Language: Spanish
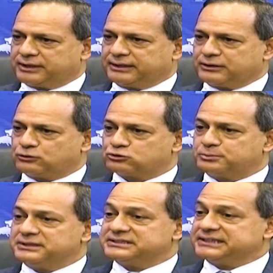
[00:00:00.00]
en el año
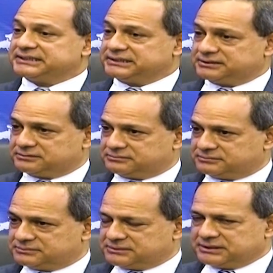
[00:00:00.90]
2007.
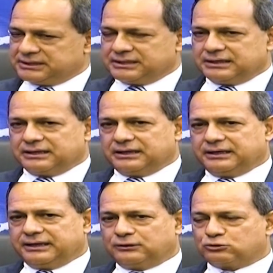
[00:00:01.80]

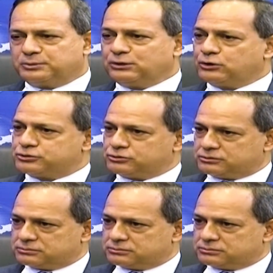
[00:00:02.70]
En el 2008,